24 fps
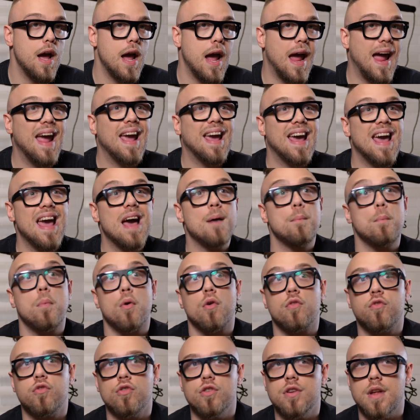e che
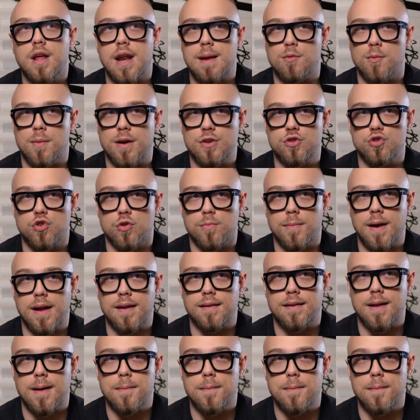approfondiremo maggiormente.